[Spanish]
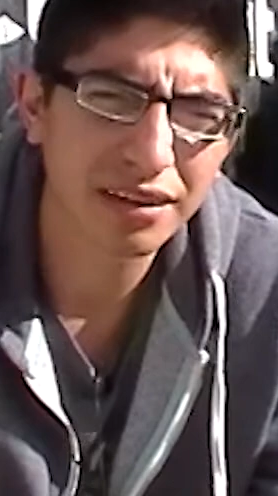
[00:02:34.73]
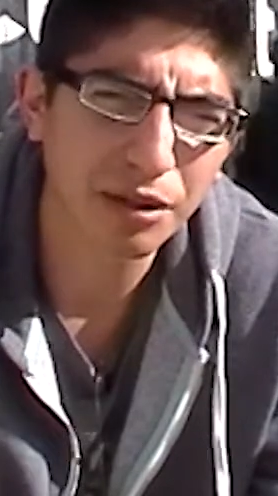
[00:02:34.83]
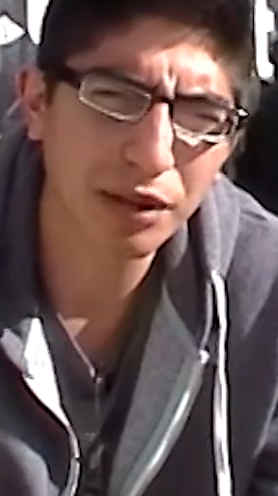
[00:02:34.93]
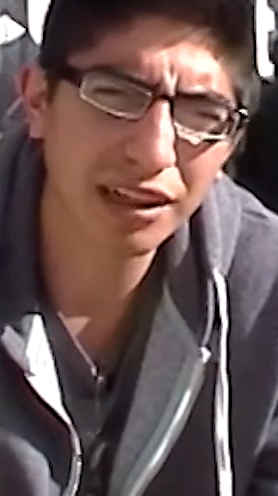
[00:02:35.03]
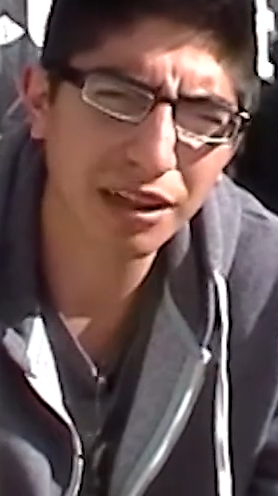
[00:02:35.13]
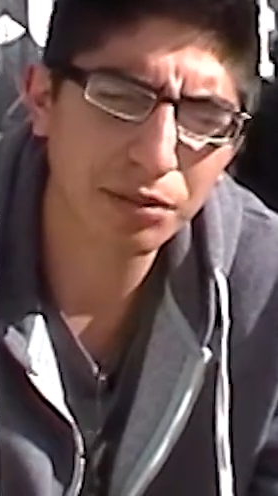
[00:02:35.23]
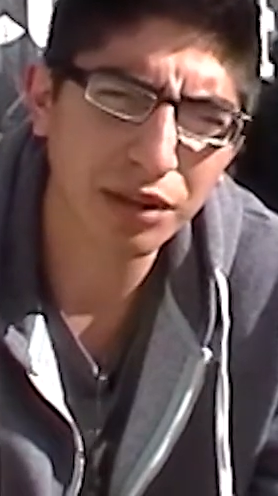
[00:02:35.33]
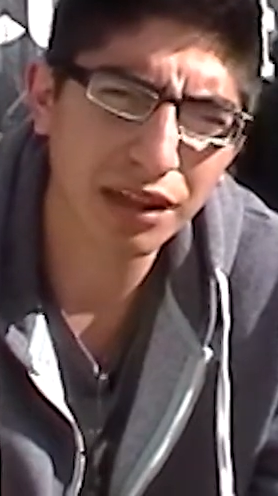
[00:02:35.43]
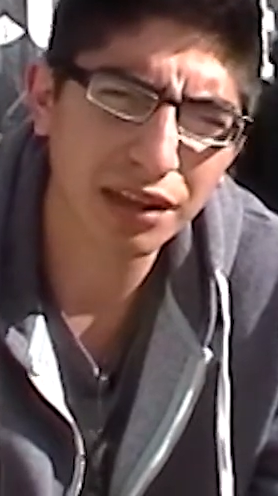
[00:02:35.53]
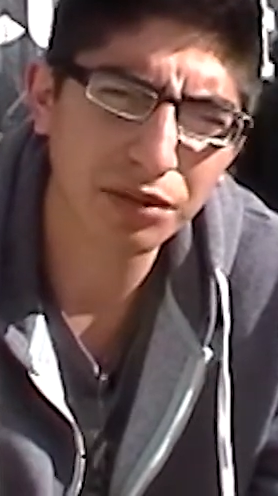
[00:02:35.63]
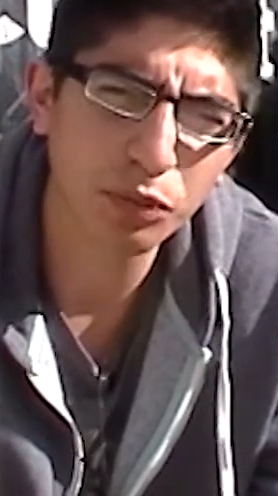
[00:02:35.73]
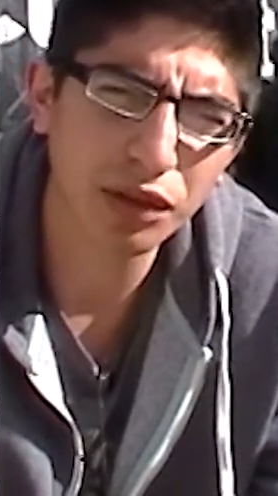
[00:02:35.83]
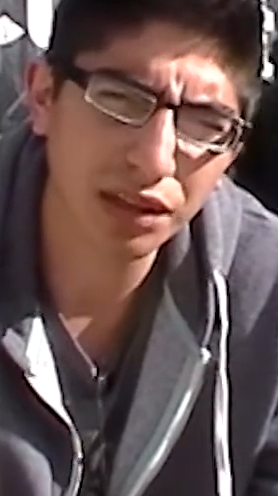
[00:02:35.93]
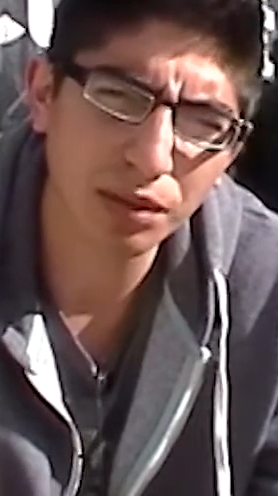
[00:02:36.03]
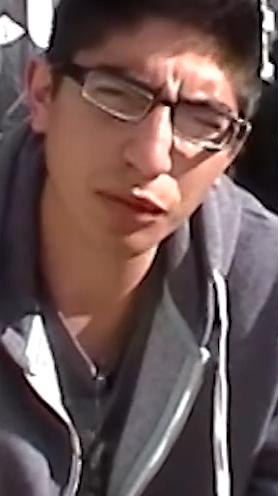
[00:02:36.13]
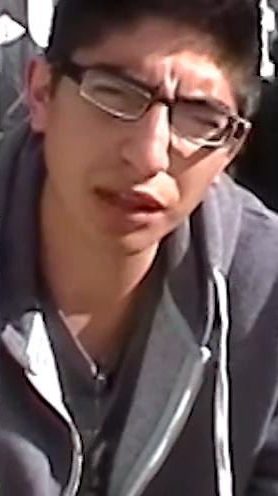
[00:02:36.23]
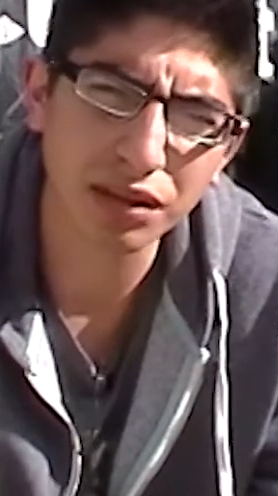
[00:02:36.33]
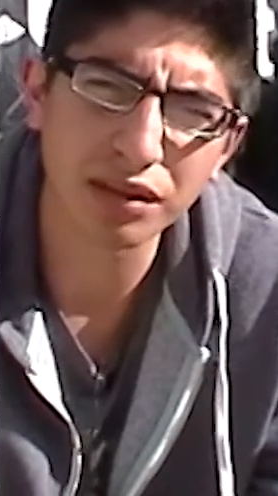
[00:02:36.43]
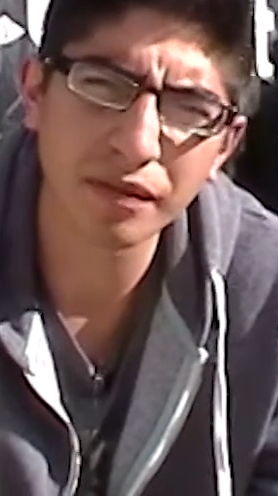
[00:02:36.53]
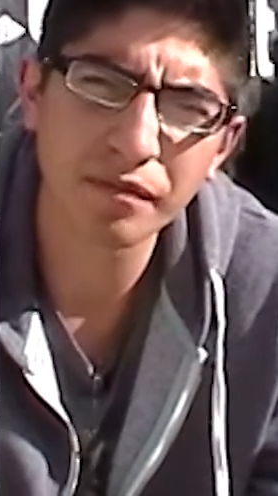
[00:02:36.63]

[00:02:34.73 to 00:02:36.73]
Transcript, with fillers: saber qué, hay después de la muerte.